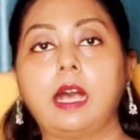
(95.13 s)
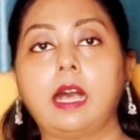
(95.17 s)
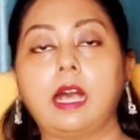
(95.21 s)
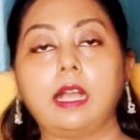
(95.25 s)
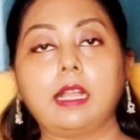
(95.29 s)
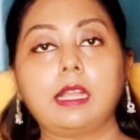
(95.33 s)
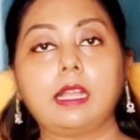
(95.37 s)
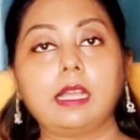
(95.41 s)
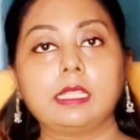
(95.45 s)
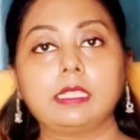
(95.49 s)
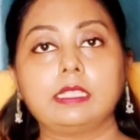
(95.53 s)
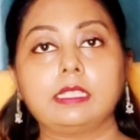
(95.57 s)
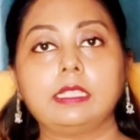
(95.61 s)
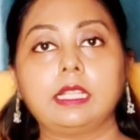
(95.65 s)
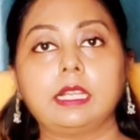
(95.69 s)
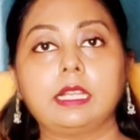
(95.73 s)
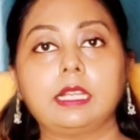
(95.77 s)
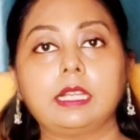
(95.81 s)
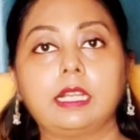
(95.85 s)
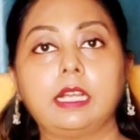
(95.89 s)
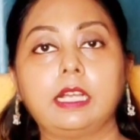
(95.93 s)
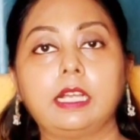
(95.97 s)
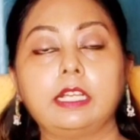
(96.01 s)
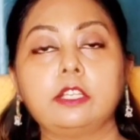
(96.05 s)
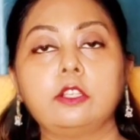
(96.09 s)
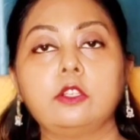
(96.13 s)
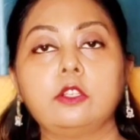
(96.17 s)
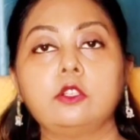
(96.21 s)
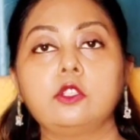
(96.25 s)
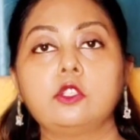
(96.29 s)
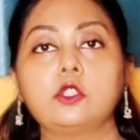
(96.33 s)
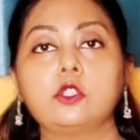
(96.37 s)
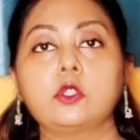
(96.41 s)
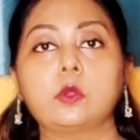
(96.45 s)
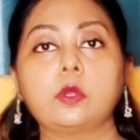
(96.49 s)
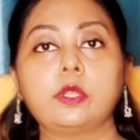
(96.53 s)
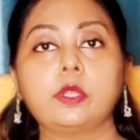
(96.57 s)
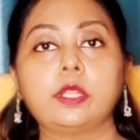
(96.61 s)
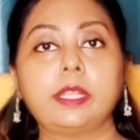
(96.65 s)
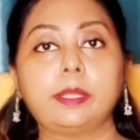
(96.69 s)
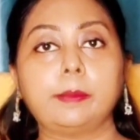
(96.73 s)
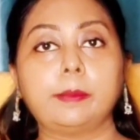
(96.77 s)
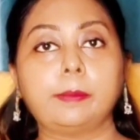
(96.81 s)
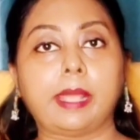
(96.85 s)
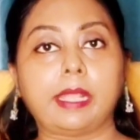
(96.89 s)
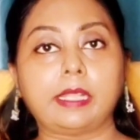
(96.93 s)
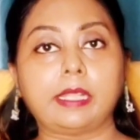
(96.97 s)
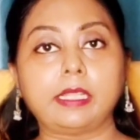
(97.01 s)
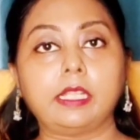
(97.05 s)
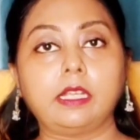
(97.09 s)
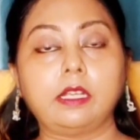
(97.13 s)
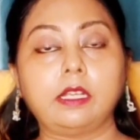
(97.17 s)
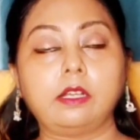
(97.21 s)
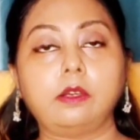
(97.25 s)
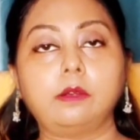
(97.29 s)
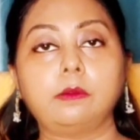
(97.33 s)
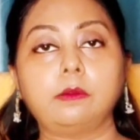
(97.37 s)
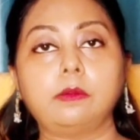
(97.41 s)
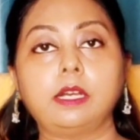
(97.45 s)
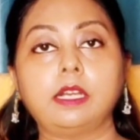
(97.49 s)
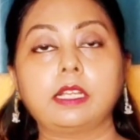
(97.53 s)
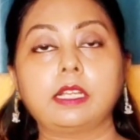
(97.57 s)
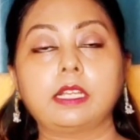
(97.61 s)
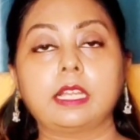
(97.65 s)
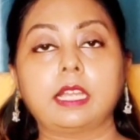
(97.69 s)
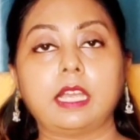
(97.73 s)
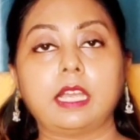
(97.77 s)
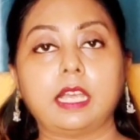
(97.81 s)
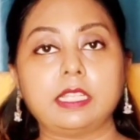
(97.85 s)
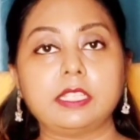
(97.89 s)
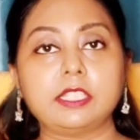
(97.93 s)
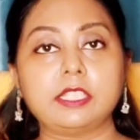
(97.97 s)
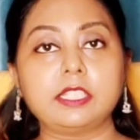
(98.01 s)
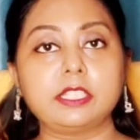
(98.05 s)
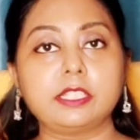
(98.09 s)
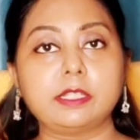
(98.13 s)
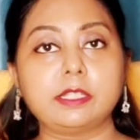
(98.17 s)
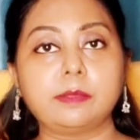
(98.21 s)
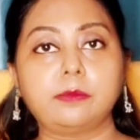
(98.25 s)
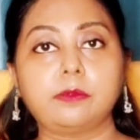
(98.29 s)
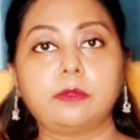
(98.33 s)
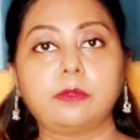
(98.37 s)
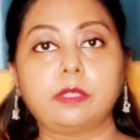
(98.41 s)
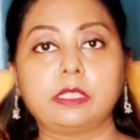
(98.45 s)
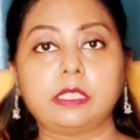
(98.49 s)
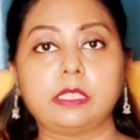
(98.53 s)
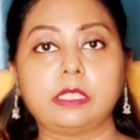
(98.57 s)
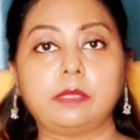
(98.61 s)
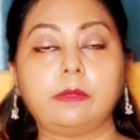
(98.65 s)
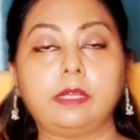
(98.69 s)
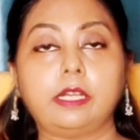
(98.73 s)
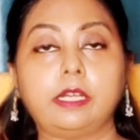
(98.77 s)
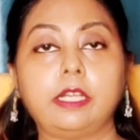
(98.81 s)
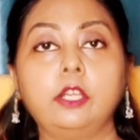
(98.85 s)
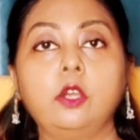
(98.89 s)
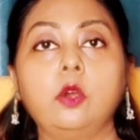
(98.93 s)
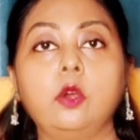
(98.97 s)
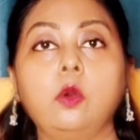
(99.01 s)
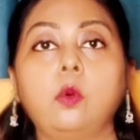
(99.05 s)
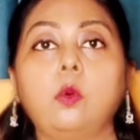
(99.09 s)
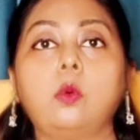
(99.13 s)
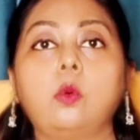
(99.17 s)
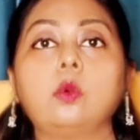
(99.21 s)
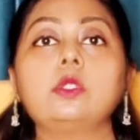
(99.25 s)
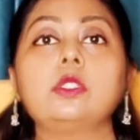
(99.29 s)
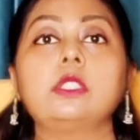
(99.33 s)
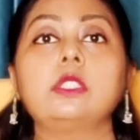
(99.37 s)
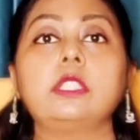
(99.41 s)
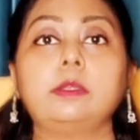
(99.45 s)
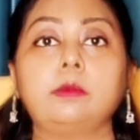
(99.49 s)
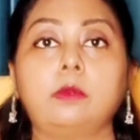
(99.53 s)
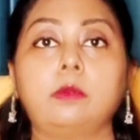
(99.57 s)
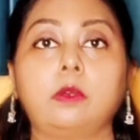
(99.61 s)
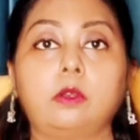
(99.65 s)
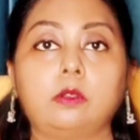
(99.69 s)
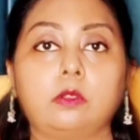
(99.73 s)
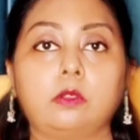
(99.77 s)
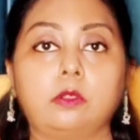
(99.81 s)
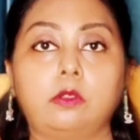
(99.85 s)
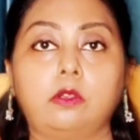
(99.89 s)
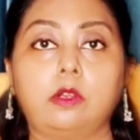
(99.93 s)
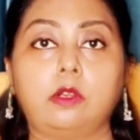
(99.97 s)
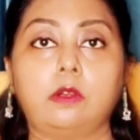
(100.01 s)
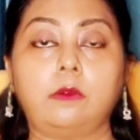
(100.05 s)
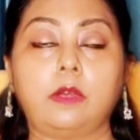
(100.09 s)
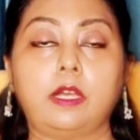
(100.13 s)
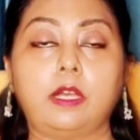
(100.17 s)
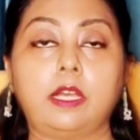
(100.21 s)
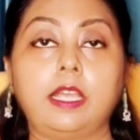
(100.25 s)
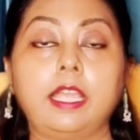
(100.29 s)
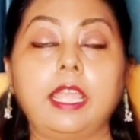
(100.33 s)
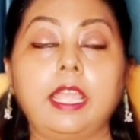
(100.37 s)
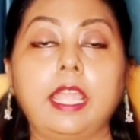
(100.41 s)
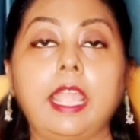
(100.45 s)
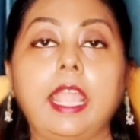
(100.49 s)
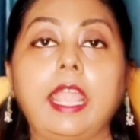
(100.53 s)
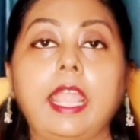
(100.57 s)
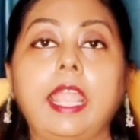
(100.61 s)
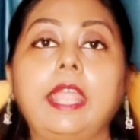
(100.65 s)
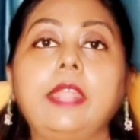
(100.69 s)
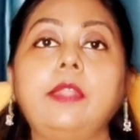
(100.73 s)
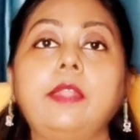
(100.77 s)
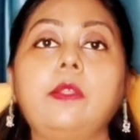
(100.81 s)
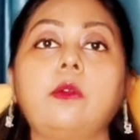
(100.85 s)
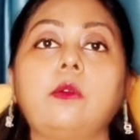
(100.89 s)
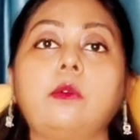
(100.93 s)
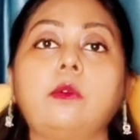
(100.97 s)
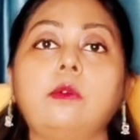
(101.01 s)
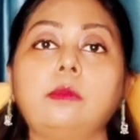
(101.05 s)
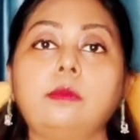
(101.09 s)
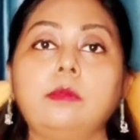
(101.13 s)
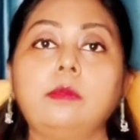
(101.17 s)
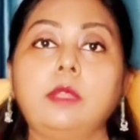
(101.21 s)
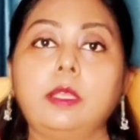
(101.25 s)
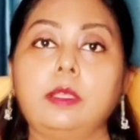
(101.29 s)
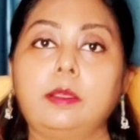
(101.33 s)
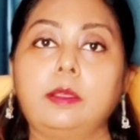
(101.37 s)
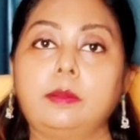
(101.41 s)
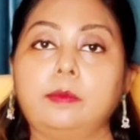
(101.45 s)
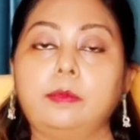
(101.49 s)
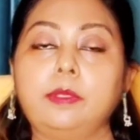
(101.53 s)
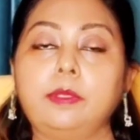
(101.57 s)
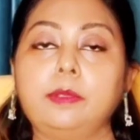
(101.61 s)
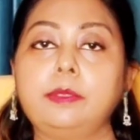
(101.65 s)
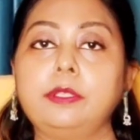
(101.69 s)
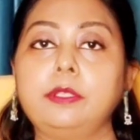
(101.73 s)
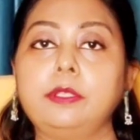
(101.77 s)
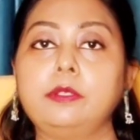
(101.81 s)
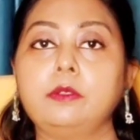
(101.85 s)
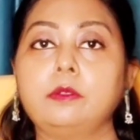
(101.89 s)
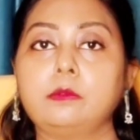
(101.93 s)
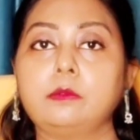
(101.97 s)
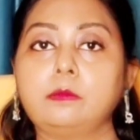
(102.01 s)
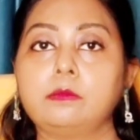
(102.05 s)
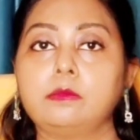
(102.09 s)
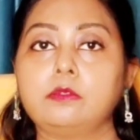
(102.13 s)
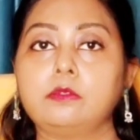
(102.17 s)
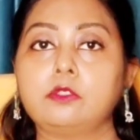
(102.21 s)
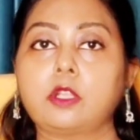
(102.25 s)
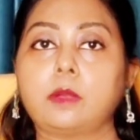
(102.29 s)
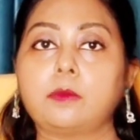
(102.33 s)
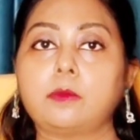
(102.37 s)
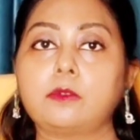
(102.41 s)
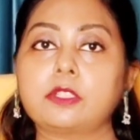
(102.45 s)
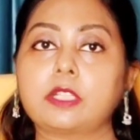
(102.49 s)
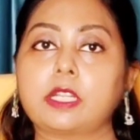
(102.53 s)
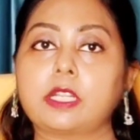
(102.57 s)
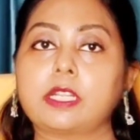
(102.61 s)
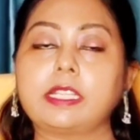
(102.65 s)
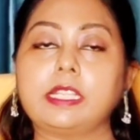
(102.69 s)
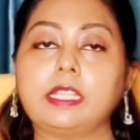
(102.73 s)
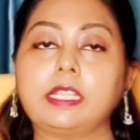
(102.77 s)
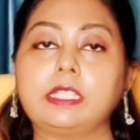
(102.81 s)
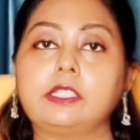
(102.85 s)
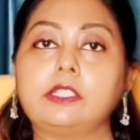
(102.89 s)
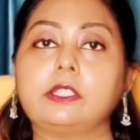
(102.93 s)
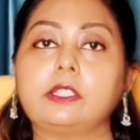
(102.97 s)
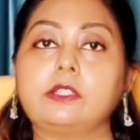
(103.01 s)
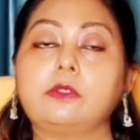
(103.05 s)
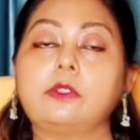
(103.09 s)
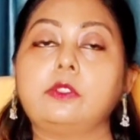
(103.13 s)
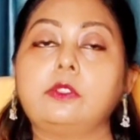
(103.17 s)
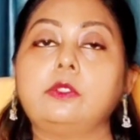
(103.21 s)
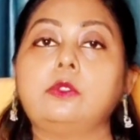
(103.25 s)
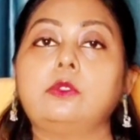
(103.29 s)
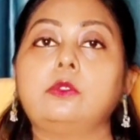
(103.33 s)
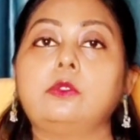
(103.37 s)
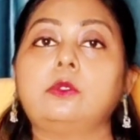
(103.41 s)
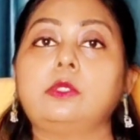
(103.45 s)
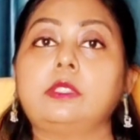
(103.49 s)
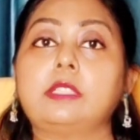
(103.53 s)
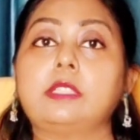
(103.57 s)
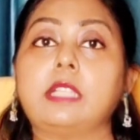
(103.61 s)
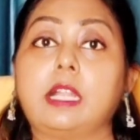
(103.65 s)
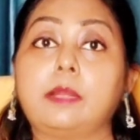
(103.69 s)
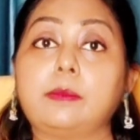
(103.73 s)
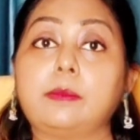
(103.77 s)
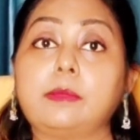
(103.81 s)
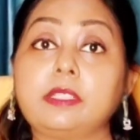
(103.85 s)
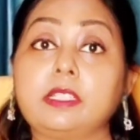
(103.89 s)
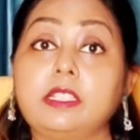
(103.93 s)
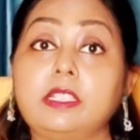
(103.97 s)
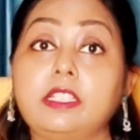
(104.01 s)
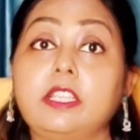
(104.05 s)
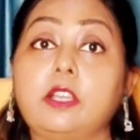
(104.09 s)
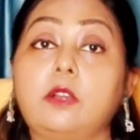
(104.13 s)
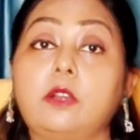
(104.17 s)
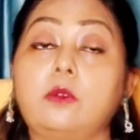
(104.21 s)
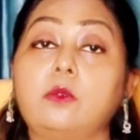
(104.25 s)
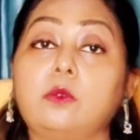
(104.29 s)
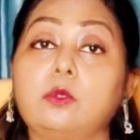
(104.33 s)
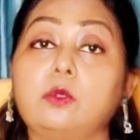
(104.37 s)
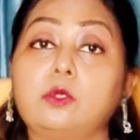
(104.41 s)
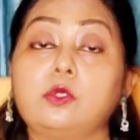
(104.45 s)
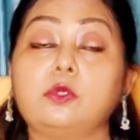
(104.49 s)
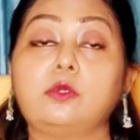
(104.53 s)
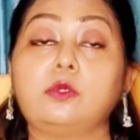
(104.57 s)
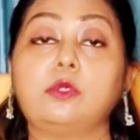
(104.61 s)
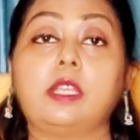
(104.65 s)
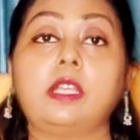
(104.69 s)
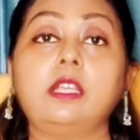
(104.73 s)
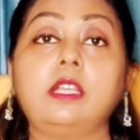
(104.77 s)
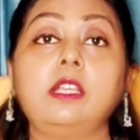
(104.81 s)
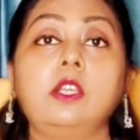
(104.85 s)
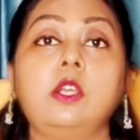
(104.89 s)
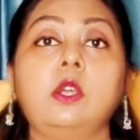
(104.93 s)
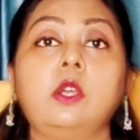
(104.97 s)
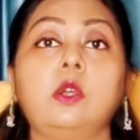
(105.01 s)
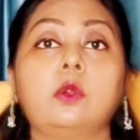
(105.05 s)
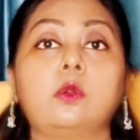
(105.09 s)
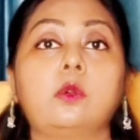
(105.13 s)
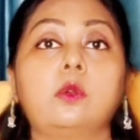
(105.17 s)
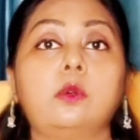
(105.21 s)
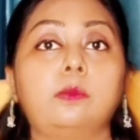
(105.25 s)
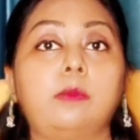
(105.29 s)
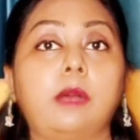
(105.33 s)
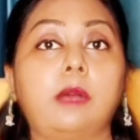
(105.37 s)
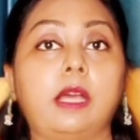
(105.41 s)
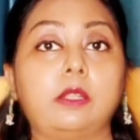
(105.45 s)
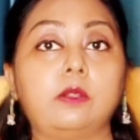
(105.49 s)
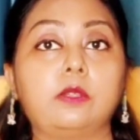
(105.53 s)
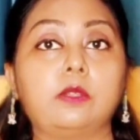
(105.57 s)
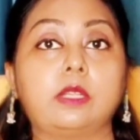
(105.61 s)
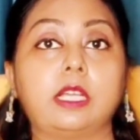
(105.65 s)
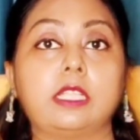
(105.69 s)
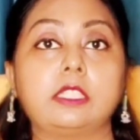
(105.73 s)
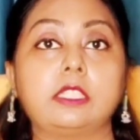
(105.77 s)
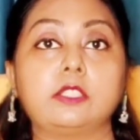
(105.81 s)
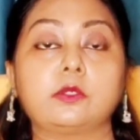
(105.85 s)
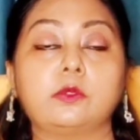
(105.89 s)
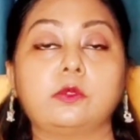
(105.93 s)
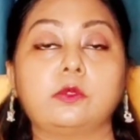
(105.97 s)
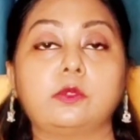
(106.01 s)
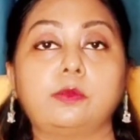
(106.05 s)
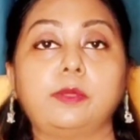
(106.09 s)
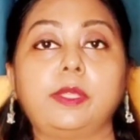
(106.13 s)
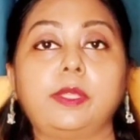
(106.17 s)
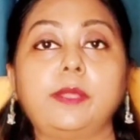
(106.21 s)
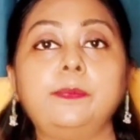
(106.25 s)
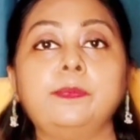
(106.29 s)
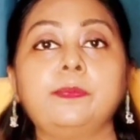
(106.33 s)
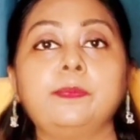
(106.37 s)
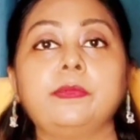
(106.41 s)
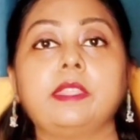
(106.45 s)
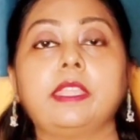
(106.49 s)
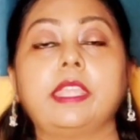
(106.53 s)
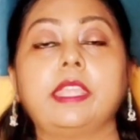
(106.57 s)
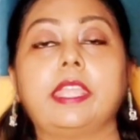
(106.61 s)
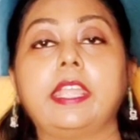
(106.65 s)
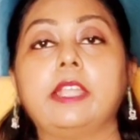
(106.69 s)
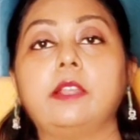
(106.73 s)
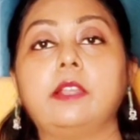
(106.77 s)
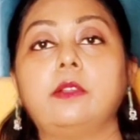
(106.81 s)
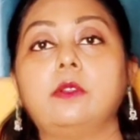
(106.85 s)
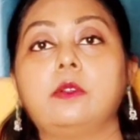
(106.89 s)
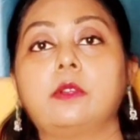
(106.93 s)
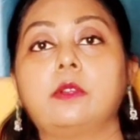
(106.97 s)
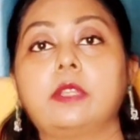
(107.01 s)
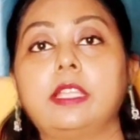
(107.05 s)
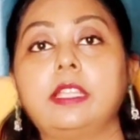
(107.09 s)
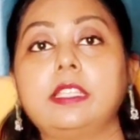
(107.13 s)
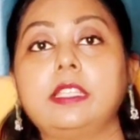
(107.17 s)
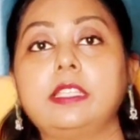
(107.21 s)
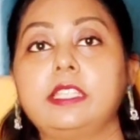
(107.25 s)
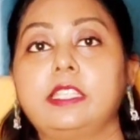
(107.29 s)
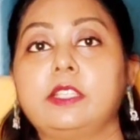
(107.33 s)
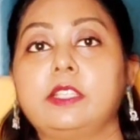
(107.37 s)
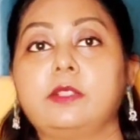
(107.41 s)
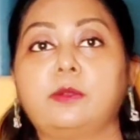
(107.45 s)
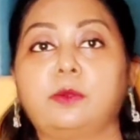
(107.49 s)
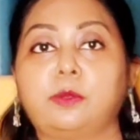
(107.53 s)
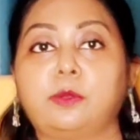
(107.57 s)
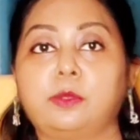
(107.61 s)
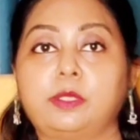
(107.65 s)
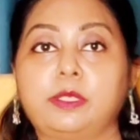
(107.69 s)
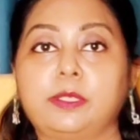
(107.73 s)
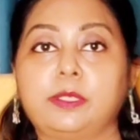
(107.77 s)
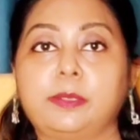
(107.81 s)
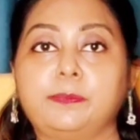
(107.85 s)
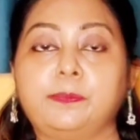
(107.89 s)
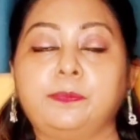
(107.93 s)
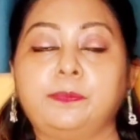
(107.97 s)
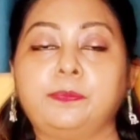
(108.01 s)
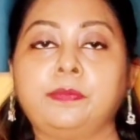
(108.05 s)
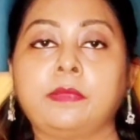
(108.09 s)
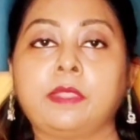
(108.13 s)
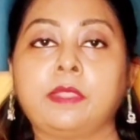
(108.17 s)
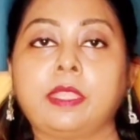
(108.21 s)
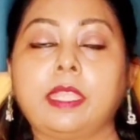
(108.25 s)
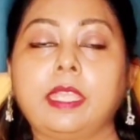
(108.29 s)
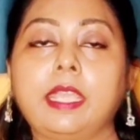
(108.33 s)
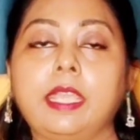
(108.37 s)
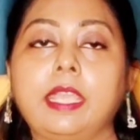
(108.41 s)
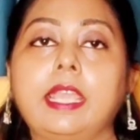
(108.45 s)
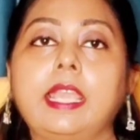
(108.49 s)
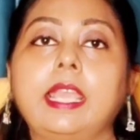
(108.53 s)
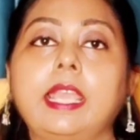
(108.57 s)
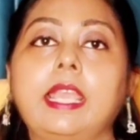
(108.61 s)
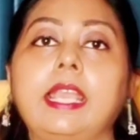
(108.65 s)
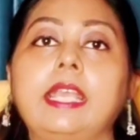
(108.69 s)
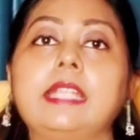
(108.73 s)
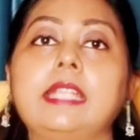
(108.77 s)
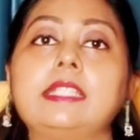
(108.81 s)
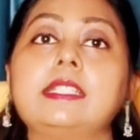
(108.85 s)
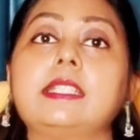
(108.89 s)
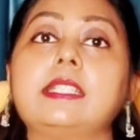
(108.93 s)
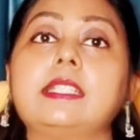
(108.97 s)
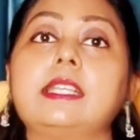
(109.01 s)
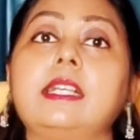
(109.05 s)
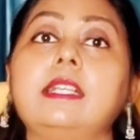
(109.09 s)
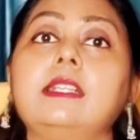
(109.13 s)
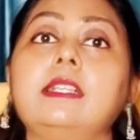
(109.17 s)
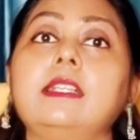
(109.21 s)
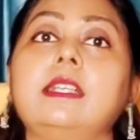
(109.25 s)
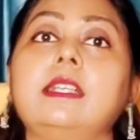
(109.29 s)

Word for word: আঘাত লাগা শরীরে ব্যথা হওয়া কালশিটে পড়ে যাওয়া অস্থিভঙ্গ হওয়া এইরকম বিভিন্ন সমস্যার ক্ষেত্রে কিন্তু টার্মিনালিয়া অর্জুনা খুব ভালো কাজ করবে এগুলোকে ঠিক করতে এছাড়া